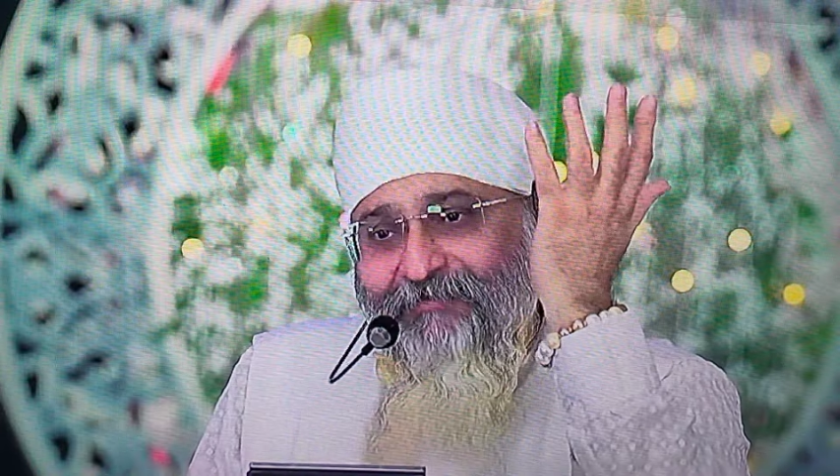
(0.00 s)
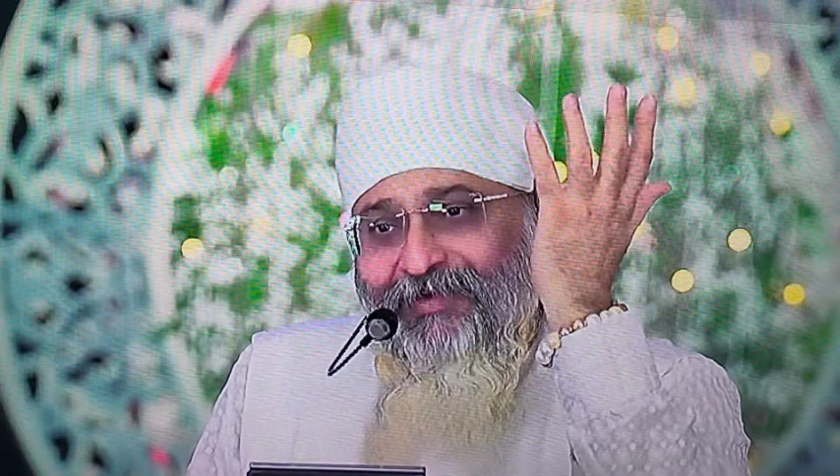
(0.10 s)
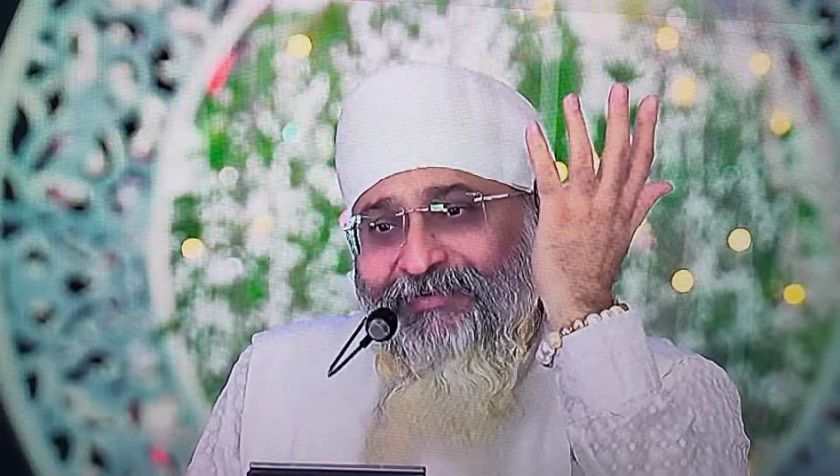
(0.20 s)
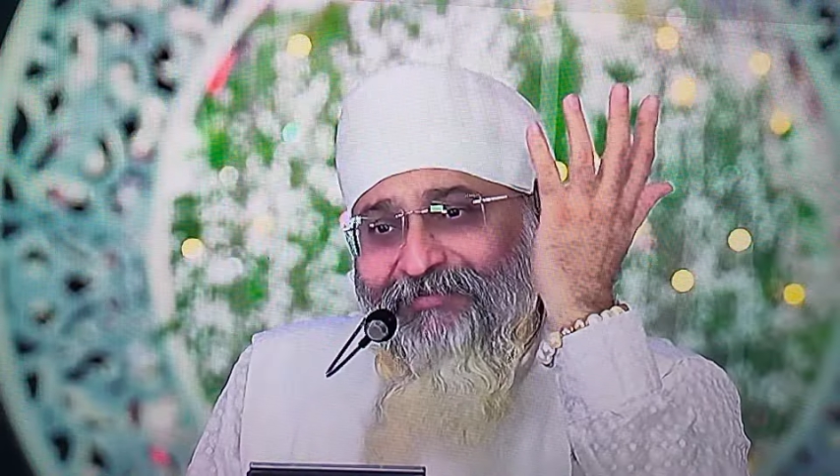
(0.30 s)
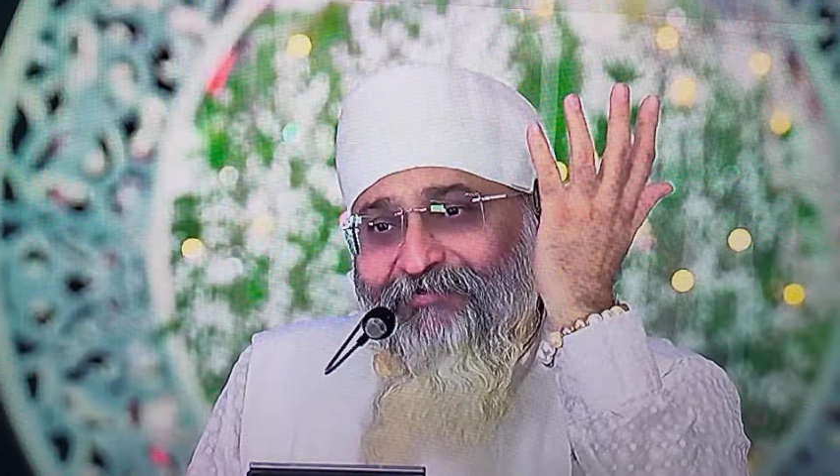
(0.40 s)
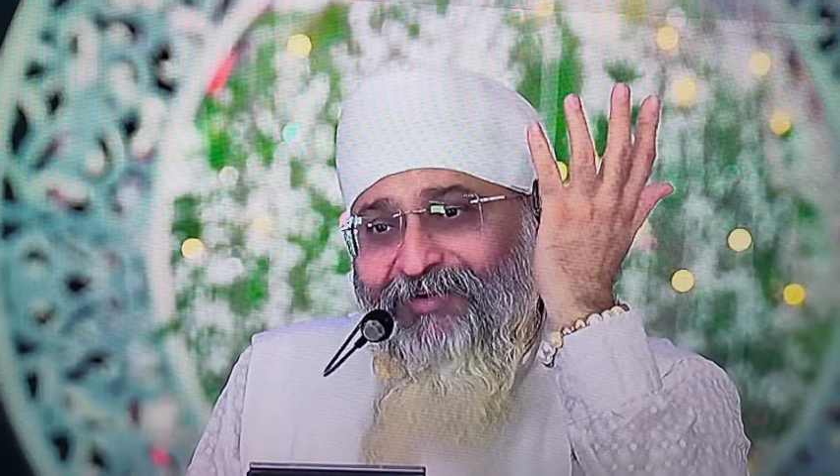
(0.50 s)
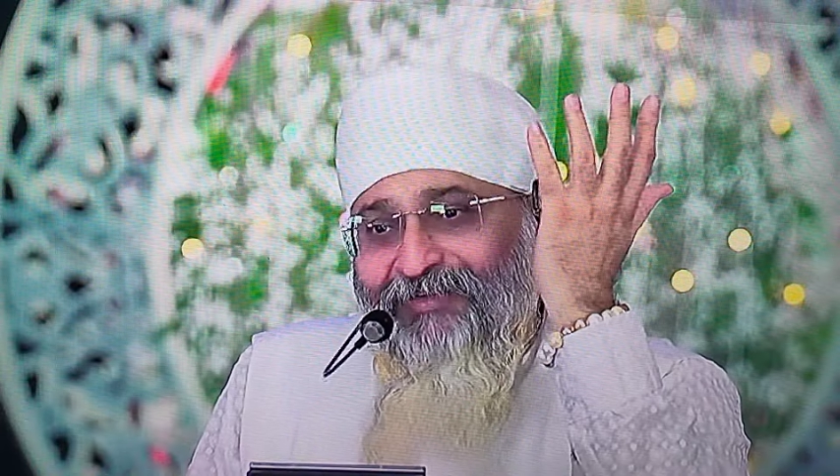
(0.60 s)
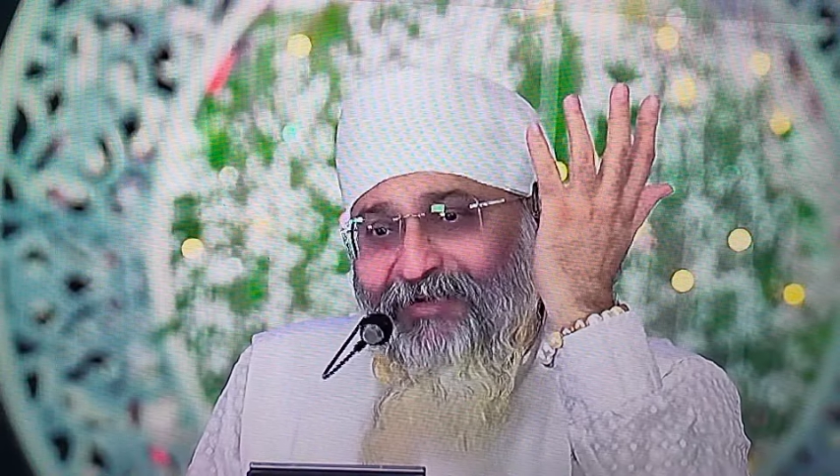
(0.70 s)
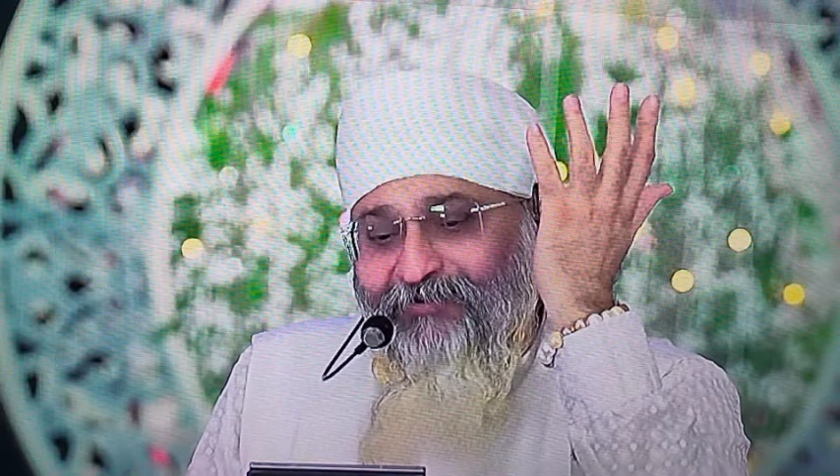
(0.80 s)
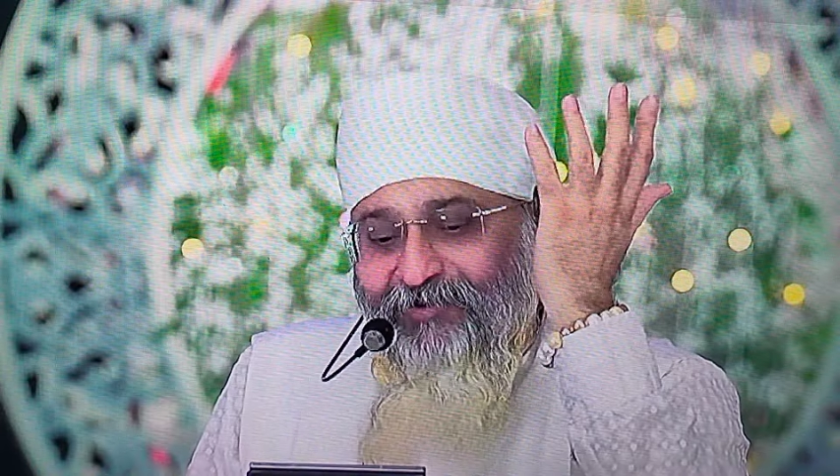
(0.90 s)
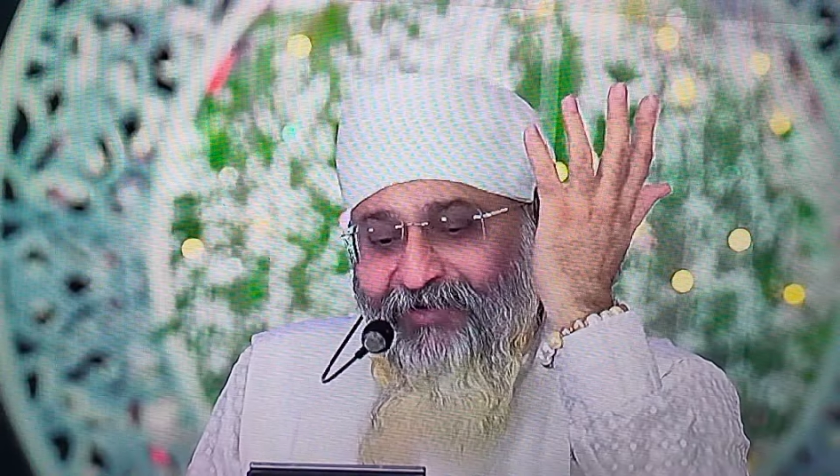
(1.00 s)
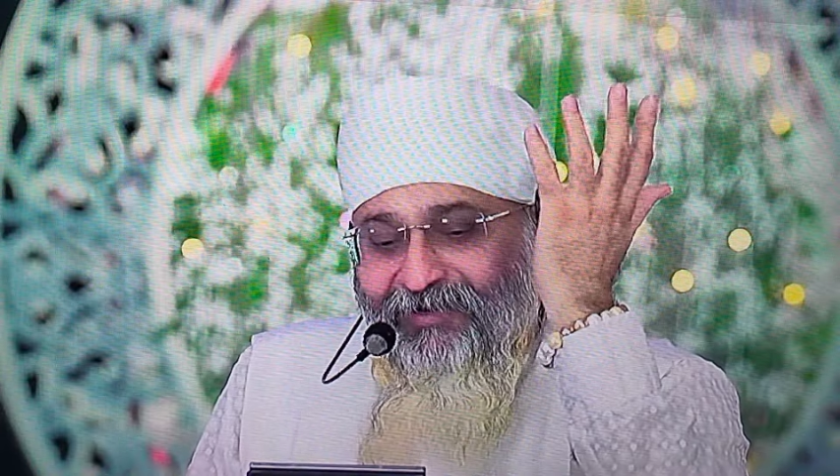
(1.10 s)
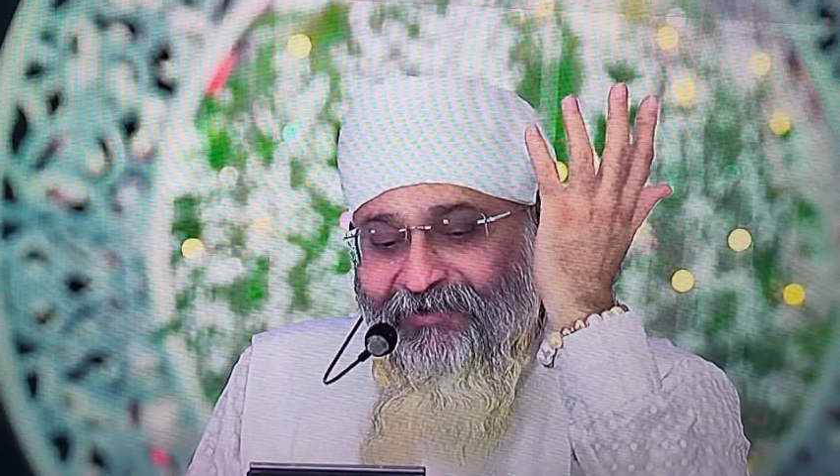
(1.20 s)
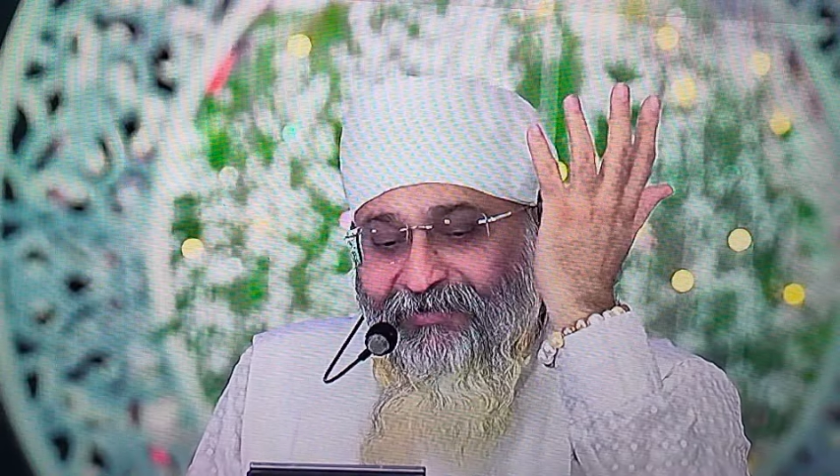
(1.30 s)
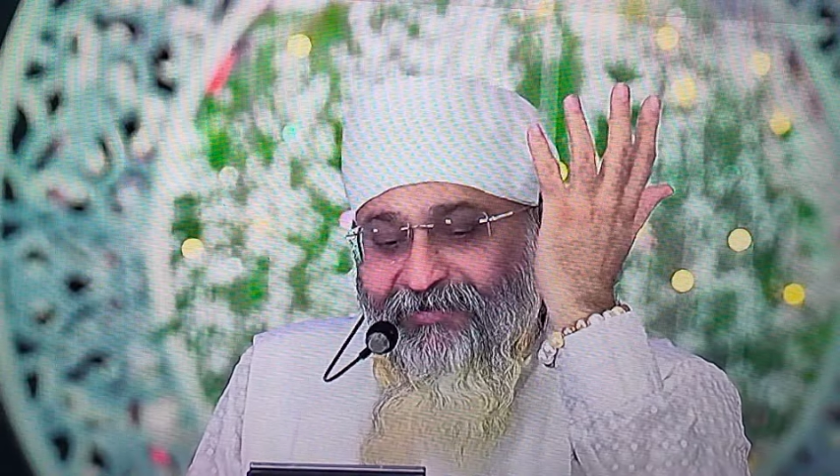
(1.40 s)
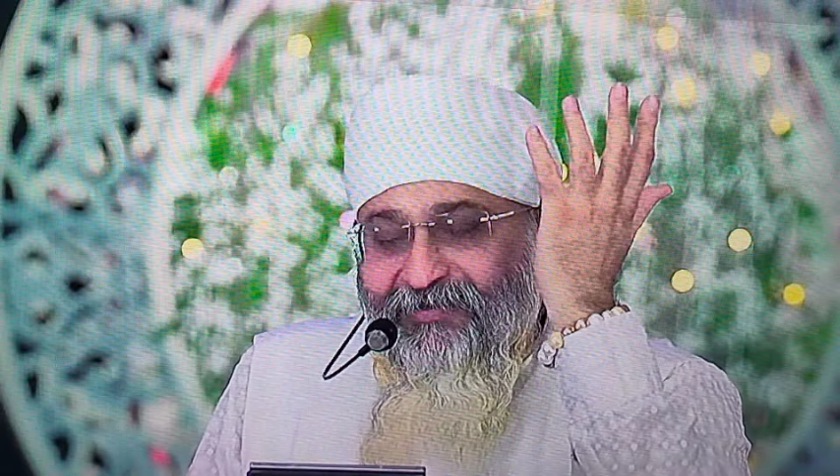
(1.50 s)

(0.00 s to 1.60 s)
है हर जी बोलिए धन गुरु नानक